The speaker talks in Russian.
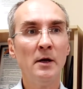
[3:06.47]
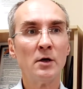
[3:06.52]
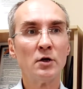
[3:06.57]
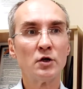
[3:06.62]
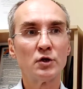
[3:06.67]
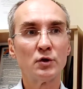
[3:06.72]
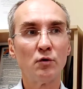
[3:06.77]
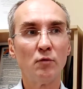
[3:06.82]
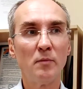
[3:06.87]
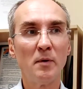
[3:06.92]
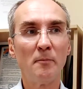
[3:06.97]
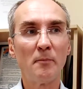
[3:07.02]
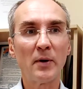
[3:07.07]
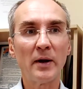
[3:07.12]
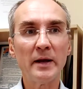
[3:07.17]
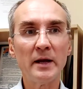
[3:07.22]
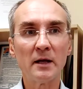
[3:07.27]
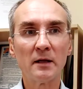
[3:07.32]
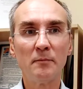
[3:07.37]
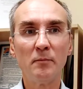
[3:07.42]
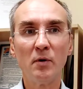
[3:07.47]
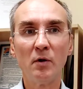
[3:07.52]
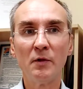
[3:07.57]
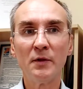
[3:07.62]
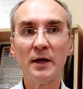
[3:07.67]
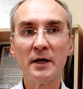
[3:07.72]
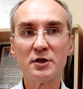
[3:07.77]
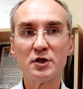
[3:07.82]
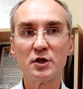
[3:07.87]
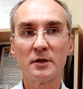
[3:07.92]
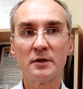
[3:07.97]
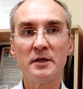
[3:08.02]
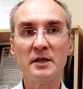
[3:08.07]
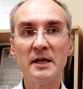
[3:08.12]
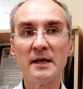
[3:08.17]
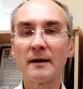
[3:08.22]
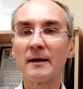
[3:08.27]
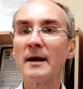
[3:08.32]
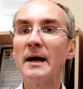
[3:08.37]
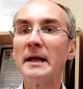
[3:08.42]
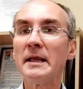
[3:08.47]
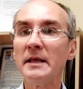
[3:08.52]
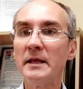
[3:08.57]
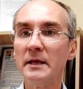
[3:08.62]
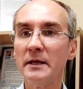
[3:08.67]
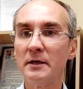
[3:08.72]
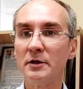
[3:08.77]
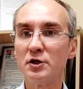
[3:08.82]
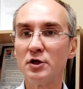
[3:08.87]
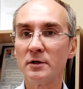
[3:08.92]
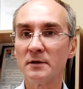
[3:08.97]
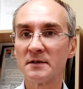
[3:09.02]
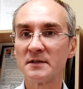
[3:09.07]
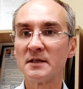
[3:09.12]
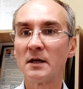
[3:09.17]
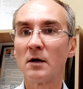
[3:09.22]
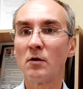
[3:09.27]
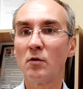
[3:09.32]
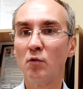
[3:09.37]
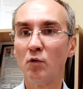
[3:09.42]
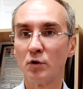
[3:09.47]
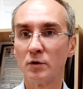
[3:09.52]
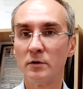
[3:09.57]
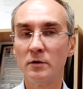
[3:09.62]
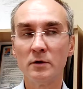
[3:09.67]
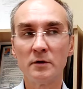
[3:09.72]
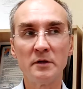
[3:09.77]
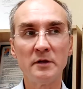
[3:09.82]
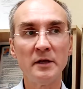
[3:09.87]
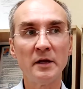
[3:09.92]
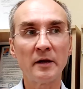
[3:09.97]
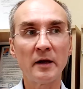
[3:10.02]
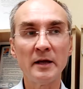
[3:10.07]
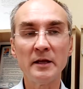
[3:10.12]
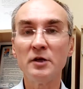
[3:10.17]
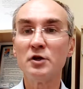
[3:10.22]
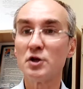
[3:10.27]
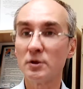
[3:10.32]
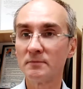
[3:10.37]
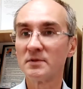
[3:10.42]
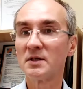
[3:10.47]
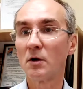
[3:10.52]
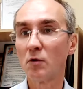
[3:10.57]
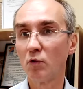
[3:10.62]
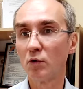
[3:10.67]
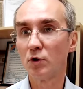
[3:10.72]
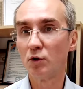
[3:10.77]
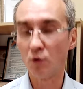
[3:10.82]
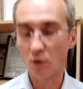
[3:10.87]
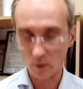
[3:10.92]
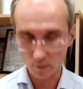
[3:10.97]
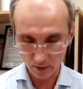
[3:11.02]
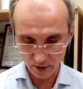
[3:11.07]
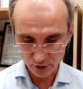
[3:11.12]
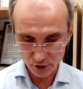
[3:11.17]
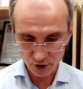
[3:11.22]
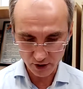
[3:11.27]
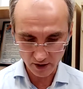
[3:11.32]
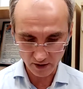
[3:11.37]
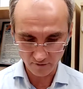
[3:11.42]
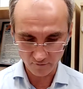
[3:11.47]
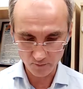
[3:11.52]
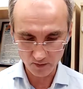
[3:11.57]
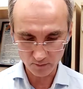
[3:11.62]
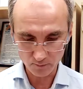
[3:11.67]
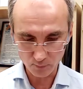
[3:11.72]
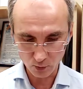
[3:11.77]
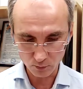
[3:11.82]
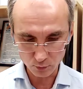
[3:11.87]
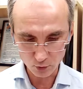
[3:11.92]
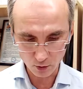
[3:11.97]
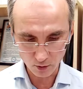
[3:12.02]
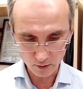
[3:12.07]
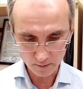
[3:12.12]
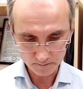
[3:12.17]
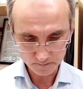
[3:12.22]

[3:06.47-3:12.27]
чтобы проект был начат не ранее, за год, не ранее, чем за год до обращения в Минпромторг,